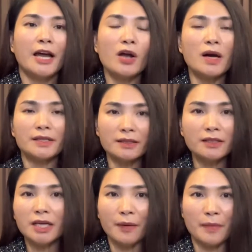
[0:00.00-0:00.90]
Cái hoạt chất
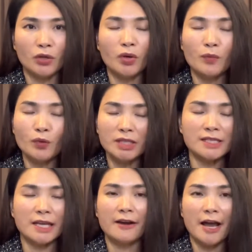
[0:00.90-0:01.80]
thứ nhất mà Duyên muốn chia
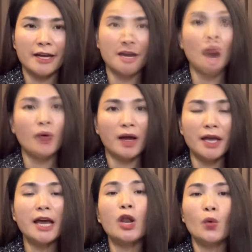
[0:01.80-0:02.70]
sẻ ở đây đó là
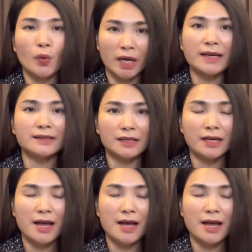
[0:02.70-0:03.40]
hyaluronic acid.